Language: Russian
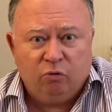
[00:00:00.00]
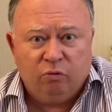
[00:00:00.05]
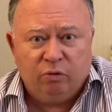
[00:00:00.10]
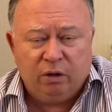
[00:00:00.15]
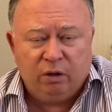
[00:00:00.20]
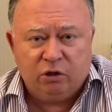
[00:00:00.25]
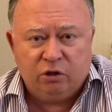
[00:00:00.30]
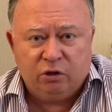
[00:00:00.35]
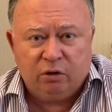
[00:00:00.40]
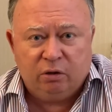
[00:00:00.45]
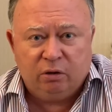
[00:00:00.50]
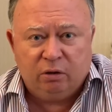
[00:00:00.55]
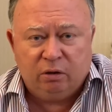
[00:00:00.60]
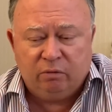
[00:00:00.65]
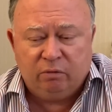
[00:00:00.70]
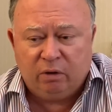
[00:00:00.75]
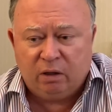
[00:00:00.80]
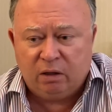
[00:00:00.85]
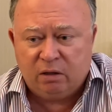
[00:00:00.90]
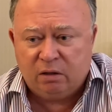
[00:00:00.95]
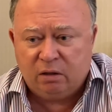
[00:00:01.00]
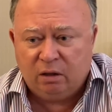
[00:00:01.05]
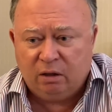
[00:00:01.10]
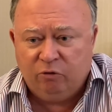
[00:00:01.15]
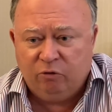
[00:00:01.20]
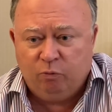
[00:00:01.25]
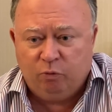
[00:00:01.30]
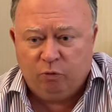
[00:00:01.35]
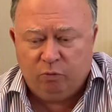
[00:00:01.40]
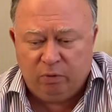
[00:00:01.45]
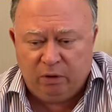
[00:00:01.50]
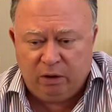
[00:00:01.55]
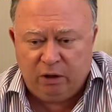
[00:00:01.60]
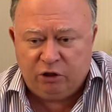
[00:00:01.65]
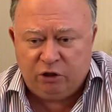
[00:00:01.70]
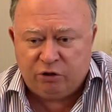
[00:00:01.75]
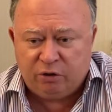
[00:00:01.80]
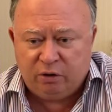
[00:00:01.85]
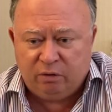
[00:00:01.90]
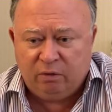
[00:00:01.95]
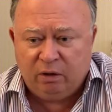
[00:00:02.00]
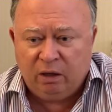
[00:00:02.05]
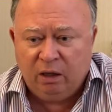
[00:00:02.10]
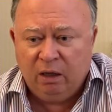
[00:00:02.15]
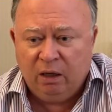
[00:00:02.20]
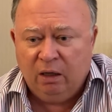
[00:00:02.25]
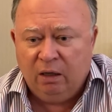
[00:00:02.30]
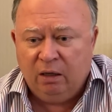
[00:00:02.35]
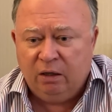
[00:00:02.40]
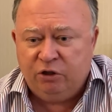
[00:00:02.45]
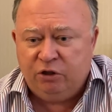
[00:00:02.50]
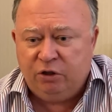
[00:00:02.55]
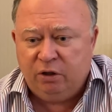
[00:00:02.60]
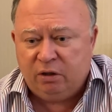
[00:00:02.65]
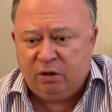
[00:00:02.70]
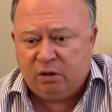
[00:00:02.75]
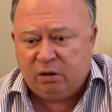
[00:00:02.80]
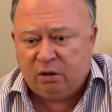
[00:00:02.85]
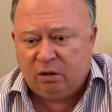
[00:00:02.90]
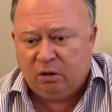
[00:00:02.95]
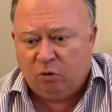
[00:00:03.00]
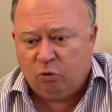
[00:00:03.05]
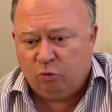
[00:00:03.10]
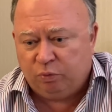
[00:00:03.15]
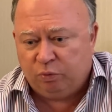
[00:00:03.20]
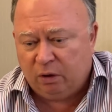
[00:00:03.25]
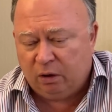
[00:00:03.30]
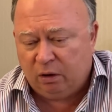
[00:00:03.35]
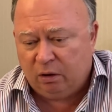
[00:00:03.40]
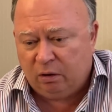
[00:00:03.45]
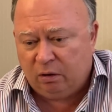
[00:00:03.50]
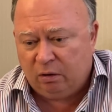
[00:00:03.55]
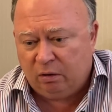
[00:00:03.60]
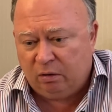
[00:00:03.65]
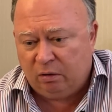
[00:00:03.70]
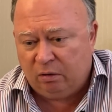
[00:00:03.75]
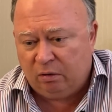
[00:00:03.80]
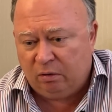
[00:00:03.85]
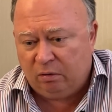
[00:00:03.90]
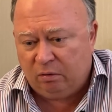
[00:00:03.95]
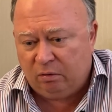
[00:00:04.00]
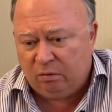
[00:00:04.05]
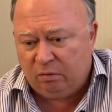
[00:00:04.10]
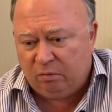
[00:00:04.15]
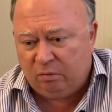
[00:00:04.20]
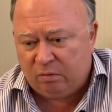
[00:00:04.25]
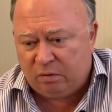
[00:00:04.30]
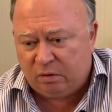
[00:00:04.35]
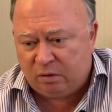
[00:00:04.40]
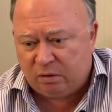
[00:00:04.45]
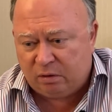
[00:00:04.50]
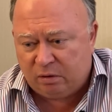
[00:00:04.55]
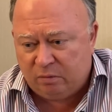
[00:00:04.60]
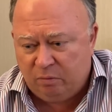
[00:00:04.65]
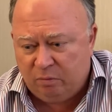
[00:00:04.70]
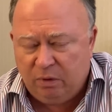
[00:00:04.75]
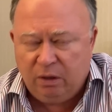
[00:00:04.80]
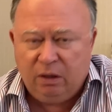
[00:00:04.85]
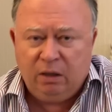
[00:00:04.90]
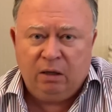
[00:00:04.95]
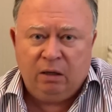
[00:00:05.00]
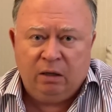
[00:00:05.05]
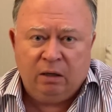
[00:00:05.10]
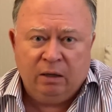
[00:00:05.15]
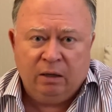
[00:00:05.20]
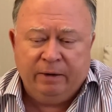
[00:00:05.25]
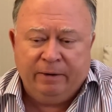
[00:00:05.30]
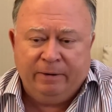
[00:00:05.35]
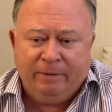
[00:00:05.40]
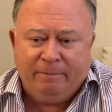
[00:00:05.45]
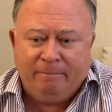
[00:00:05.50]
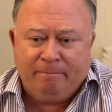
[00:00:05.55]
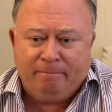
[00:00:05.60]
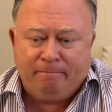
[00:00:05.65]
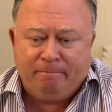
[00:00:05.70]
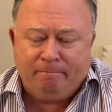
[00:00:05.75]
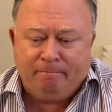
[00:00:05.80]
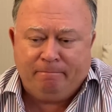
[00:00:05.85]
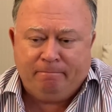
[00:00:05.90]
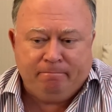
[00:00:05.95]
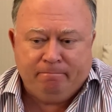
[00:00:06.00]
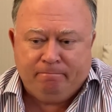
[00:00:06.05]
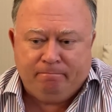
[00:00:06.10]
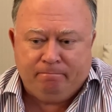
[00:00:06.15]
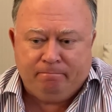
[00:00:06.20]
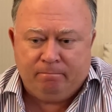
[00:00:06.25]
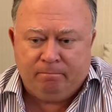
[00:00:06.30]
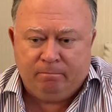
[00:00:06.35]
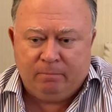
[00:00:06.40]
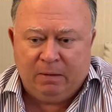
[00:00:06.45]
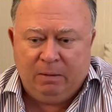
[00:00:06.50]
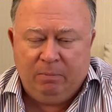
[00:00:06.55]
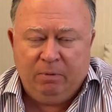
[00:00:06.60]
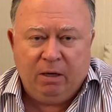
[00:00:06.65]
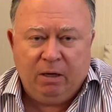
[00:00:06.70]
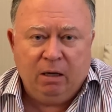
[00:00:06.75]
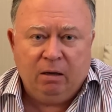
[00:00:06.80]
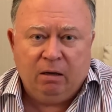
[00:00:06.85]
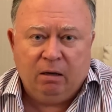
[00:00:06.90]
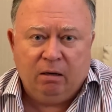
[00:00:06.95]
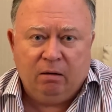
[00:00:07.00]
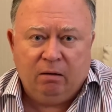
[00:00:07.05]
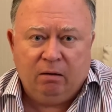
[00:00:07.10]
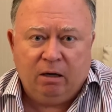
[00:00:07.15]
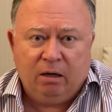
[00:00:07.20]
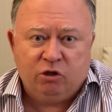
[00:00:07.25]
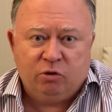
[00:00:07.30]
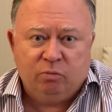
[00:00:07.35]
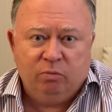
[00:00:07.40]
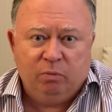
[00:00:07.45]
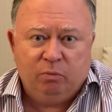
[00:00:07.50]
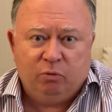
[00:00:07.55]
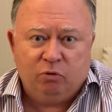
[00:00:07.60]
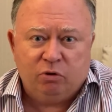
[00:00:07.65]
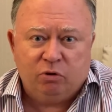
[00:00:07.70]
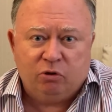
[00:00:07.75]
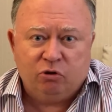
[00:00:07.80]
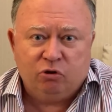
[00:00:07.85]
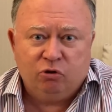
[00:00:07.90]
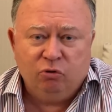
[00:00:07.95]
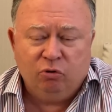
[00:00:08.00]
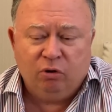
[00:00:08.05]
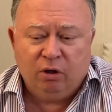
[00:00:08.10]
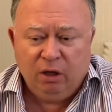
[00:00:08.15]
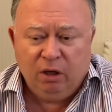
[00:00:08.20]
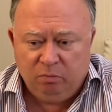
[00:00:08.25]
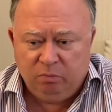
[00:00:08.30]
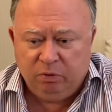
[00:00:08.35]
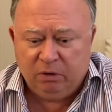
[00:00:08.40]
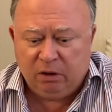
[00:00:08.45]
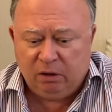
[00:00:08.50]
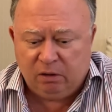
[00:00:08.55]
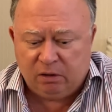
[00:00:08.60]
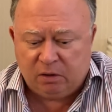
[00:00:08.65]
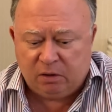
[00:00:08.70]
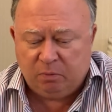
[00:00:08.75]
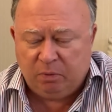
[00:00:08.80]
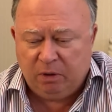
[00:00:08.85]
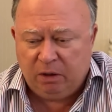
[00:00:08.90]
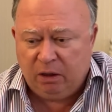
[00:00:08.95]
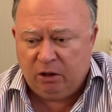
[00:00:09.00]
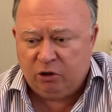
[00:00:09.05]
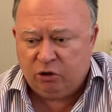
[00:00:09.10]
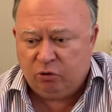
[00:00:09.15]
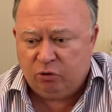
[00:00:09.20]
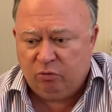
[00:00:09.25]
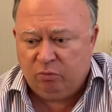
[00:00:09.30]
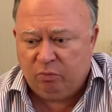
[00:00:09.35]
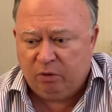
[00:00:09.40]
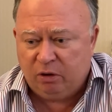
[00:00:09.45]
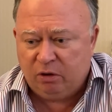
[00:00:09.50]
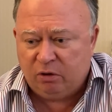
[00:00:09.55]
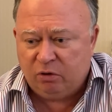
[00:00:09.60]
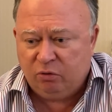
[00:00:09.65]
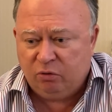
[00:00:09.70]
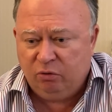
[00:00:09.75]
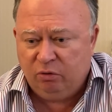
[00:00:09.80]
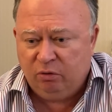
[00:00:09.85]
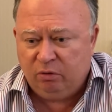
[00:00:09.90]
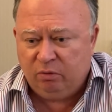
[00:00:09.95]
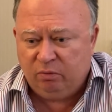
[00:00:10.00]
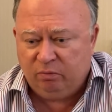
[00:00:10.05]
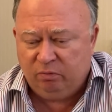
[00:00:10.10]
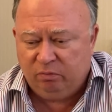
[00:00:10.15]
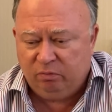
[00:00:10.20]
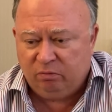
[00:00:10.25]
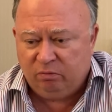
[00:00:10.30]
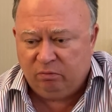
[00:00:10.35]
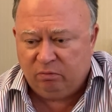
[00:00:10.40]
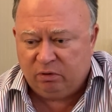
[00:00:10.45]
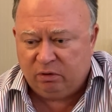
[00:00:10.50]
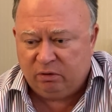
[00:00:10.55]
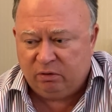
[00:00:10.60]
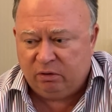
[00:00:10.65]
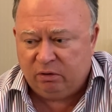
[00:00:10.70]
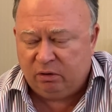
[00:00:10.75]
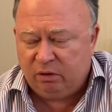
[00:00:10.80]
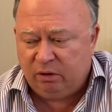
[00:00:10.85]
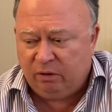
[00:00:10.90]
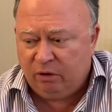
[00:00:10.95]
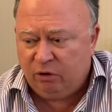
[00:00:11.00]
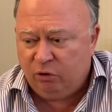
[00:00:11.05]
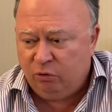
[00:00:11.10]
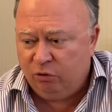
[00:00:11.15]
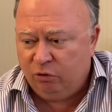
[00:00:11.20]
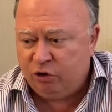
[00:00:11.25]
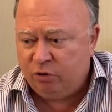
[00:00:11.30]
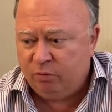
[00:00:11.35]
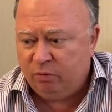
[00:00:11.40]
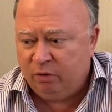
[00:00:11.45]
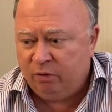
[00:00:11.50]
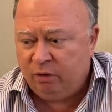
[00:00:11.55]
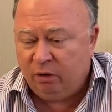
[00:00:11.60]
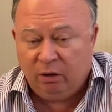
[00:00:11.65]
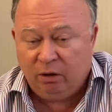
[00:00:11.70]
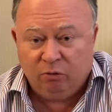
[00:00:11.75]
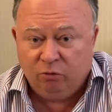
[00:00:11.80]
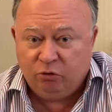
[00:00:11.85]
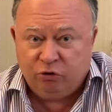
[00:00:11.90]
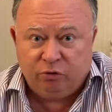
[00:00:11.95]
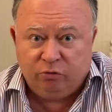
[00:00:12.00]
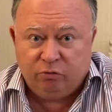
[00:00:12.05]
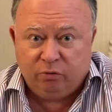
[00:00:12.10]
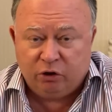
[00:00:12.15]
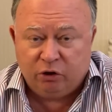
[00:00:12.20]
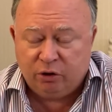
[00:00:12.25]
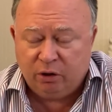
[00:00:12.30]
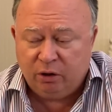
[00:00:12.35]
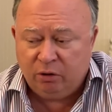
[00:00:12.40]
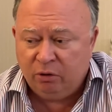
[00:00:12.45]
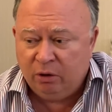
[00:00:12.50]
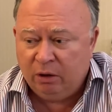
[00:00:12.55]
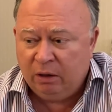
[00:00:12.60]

неожиданного разрыва публичного через крупные СМИ, для меня Конечно, был просто шок. Я пытался понять, что происходит. С Евгением Юрьевичем говорил, я его очень уважаю.